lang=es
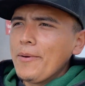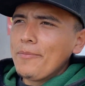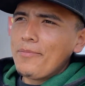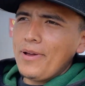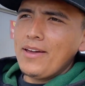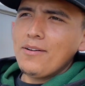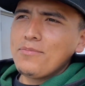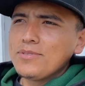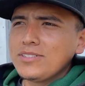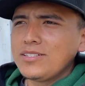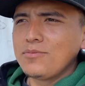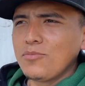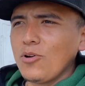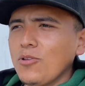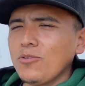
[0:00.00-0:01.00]
Pero pues ni
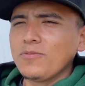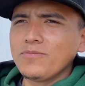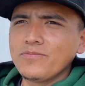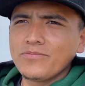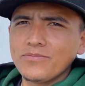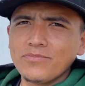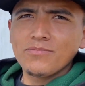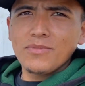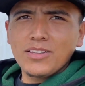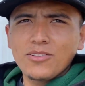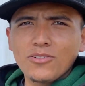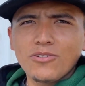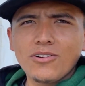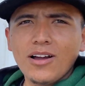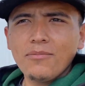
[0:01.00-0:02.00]
modo. Me
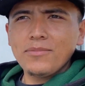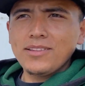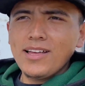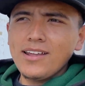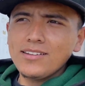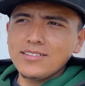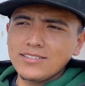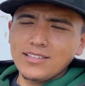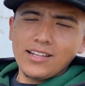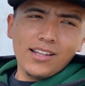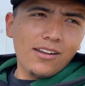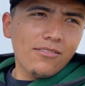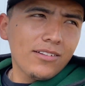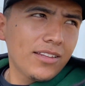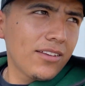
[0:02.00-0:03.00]
tocó caminar y si está
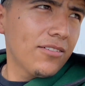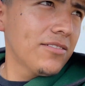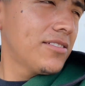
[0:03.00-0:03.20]
largo el tirón